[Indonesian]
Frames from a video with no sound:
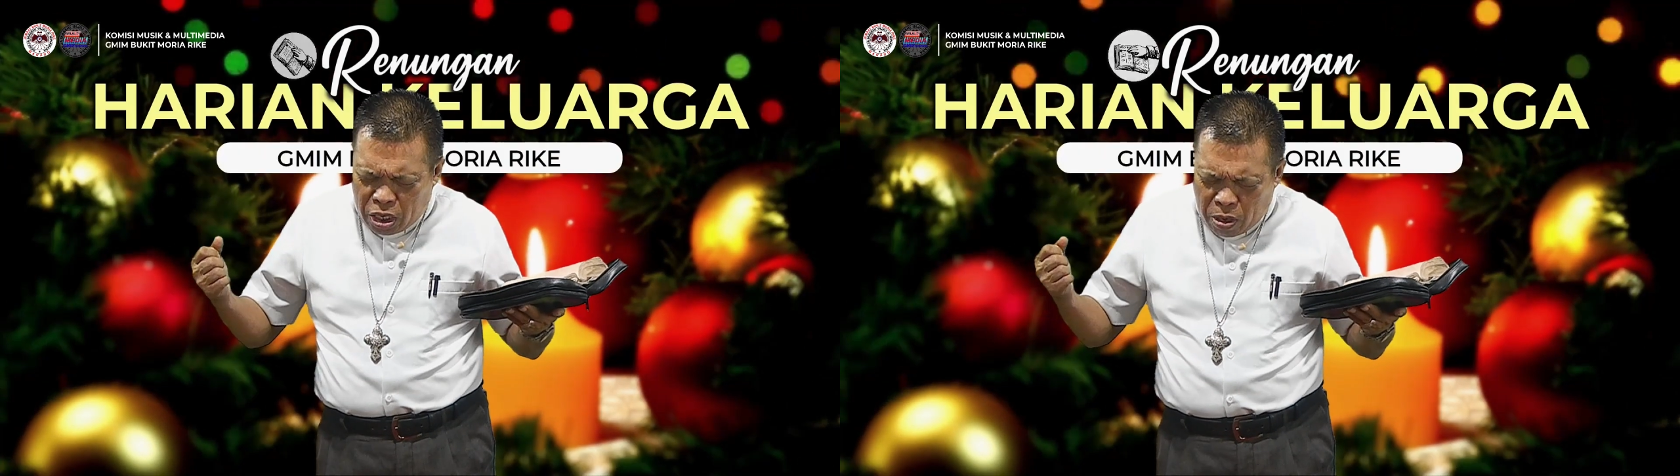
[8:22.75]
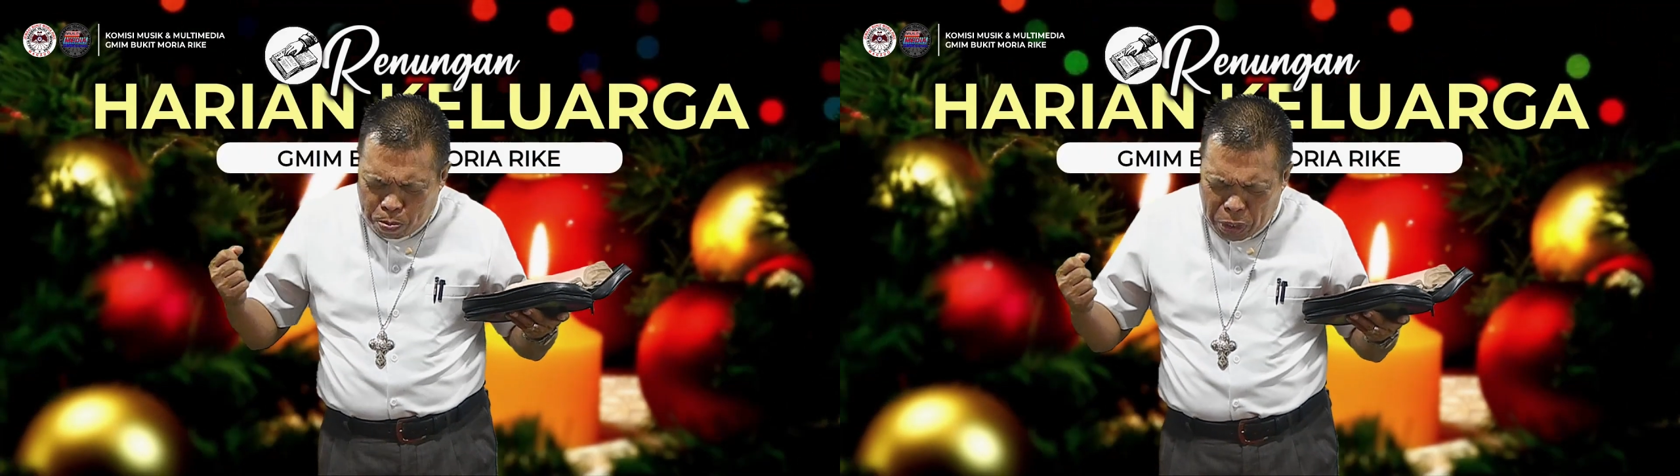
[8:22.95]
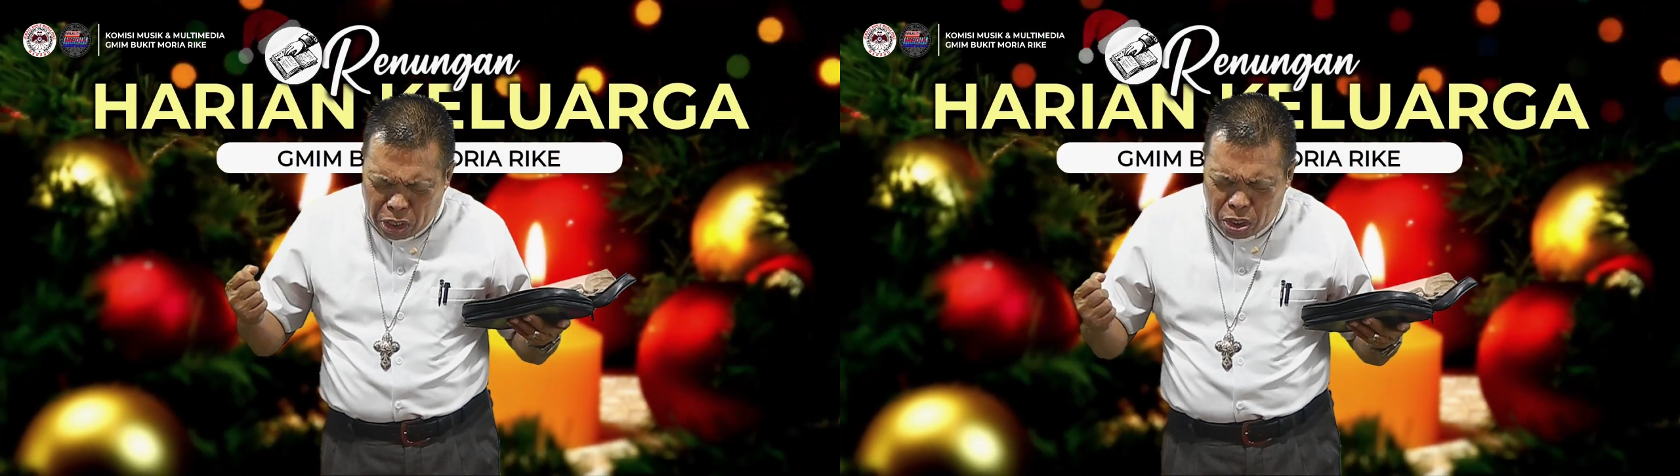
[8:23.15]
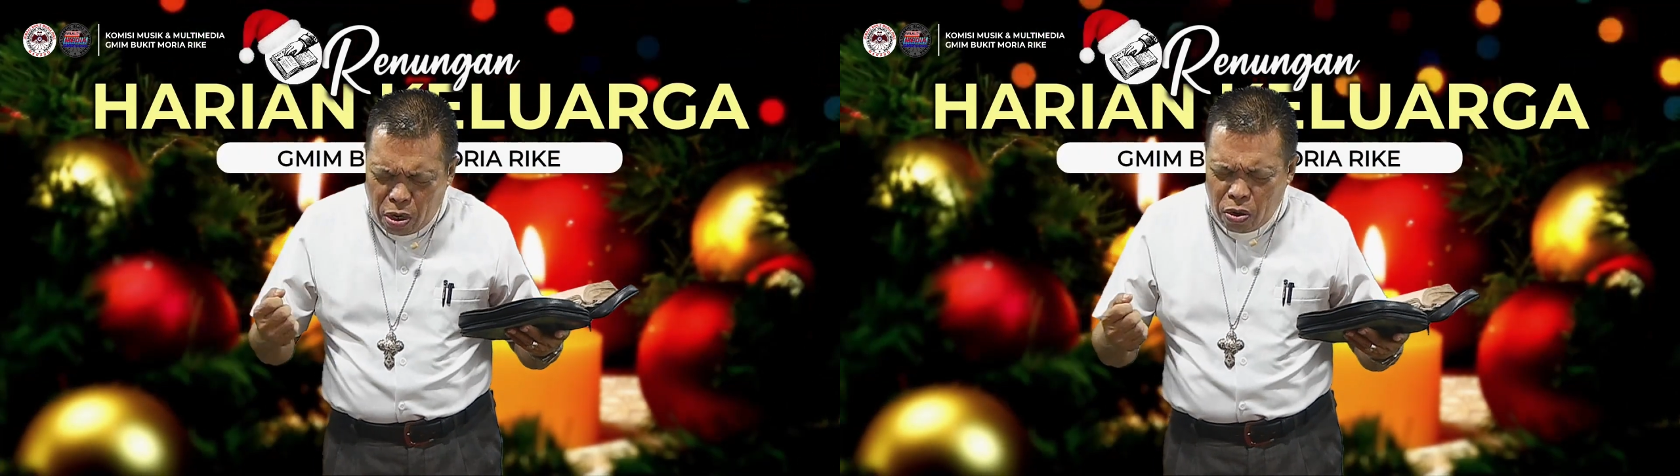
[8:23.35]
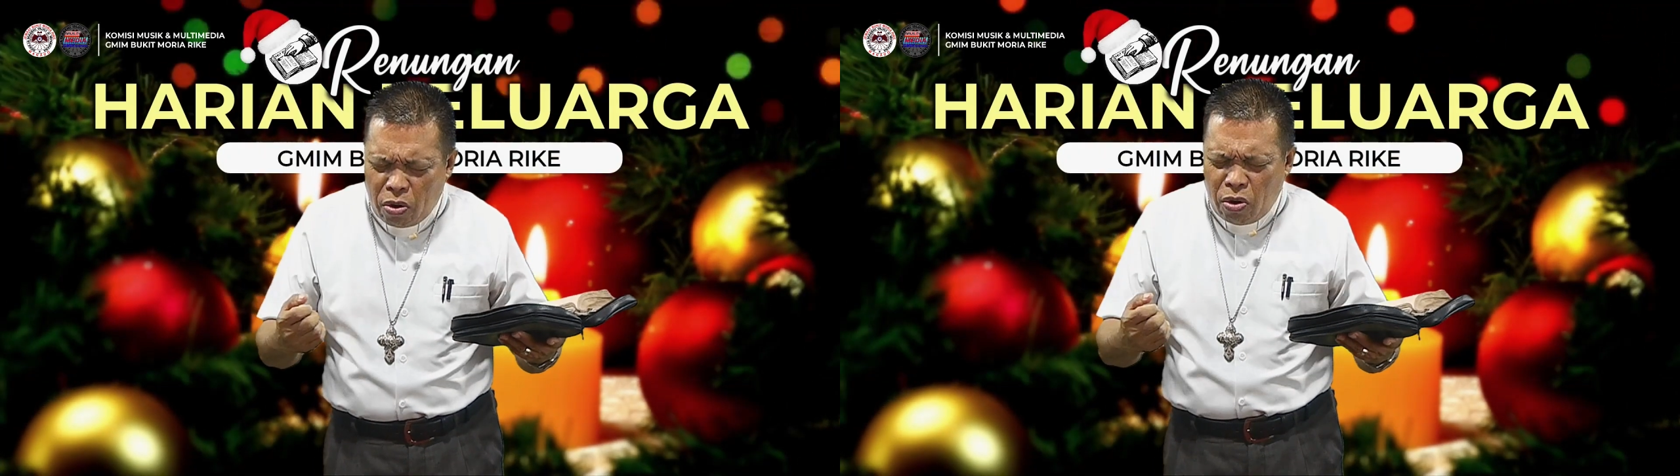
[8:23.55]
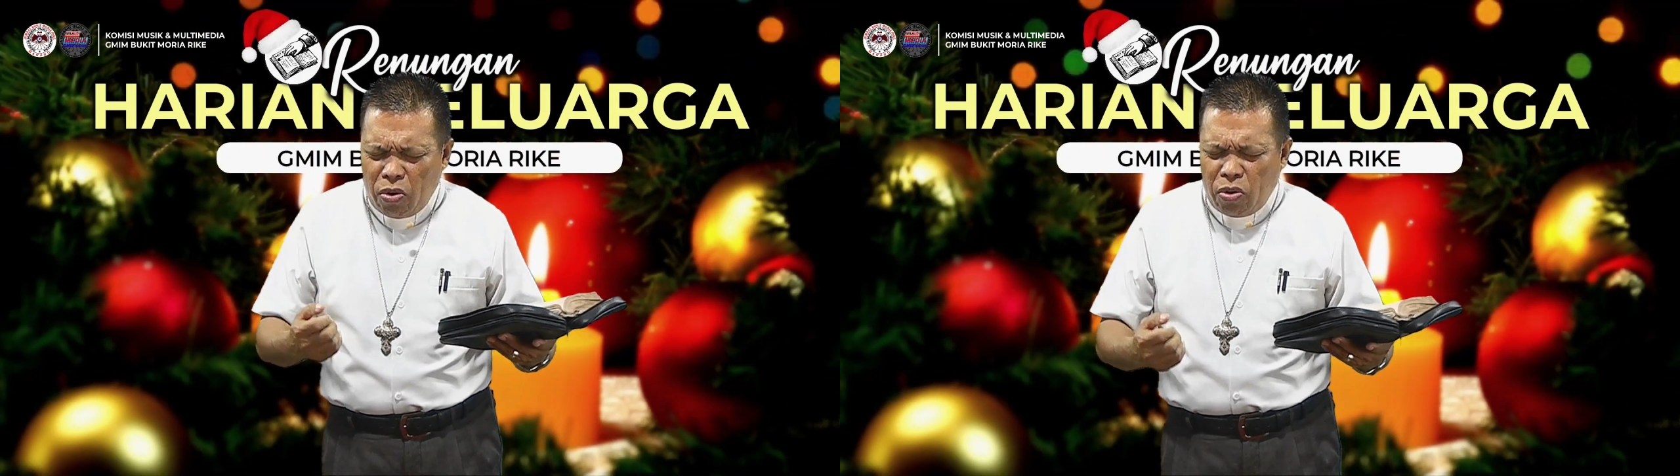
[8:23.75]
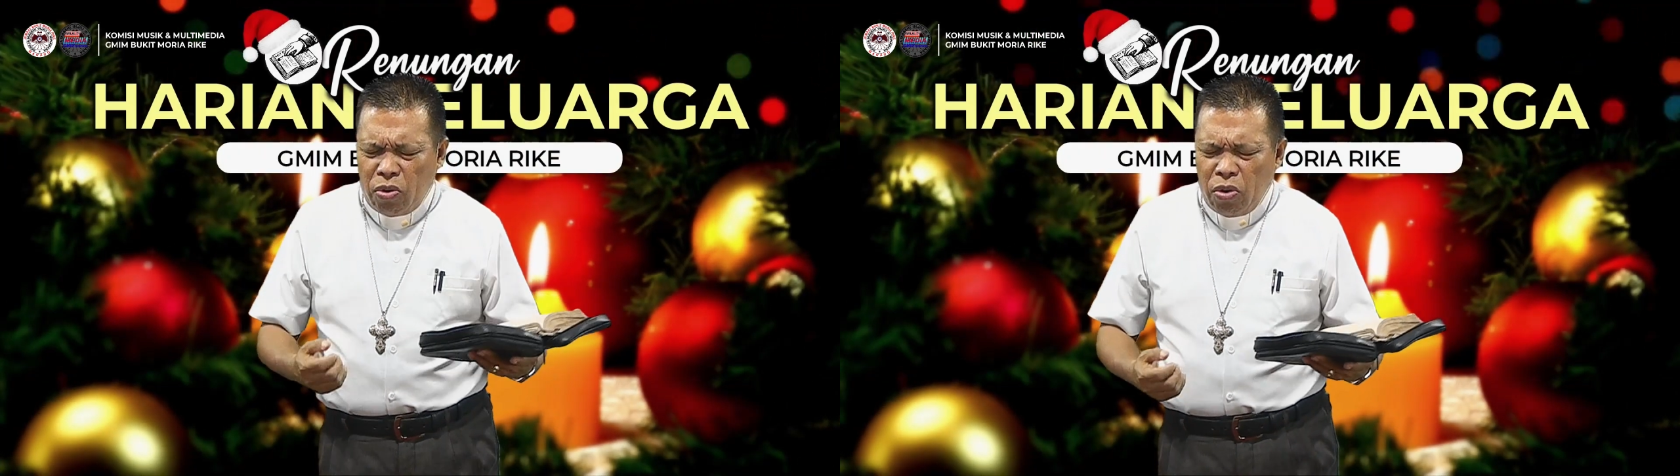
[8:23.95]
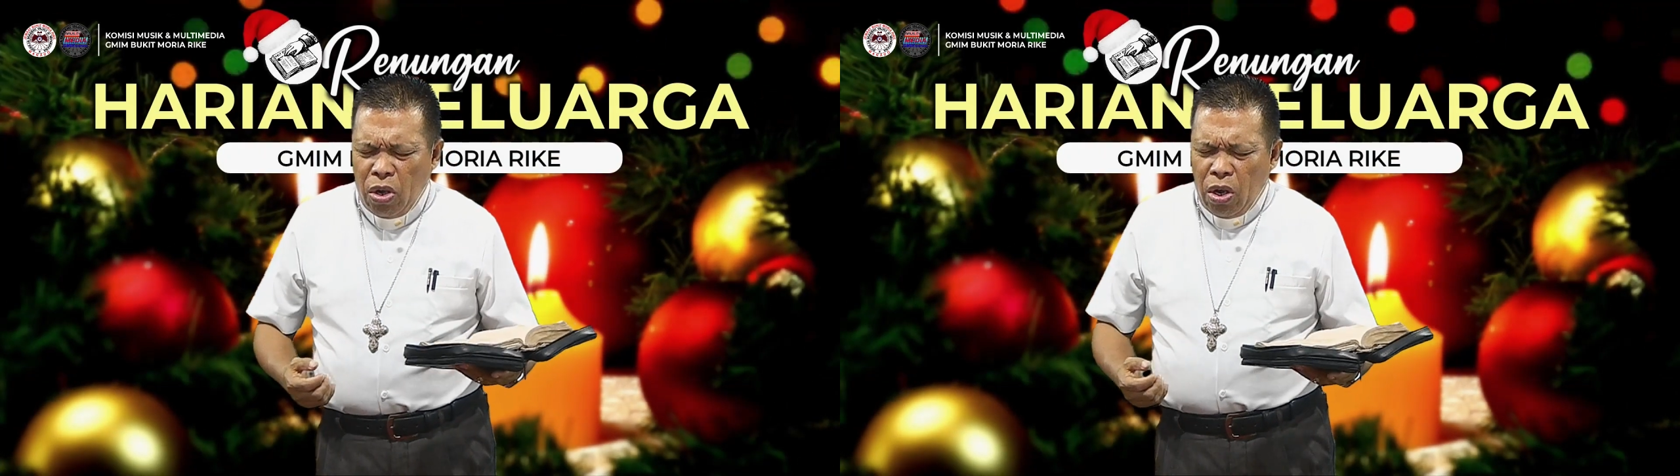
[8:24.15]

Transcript: diperteguh